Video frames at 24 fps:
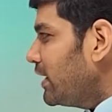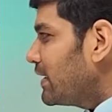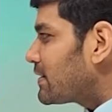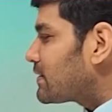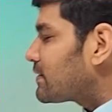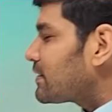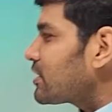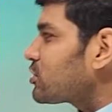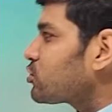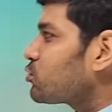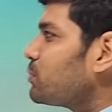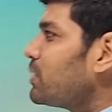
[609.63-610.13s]
इस
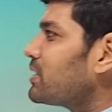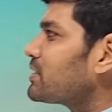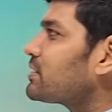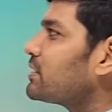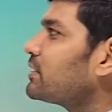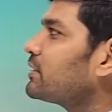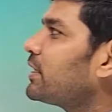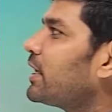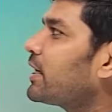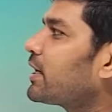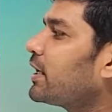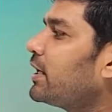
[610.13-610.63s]
चश्मे से
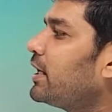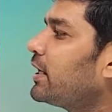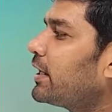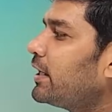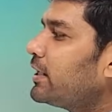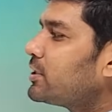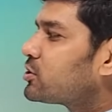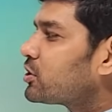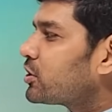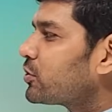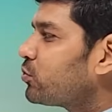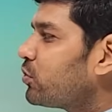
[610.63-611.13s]
देखने
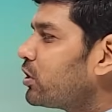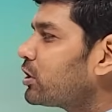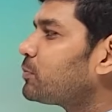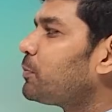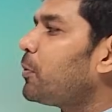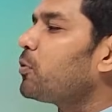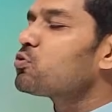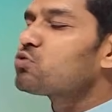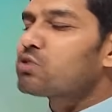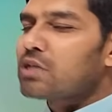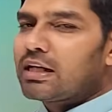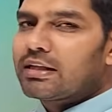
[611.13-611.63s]
की जरूरत
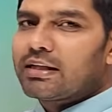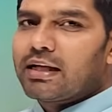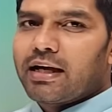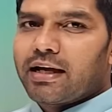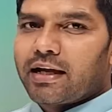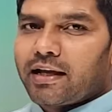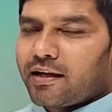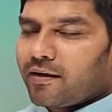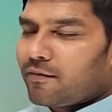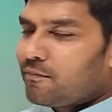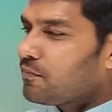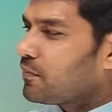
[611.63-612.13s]
बहुत ज़्यादा
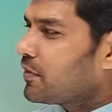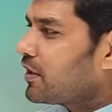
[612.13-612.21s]
है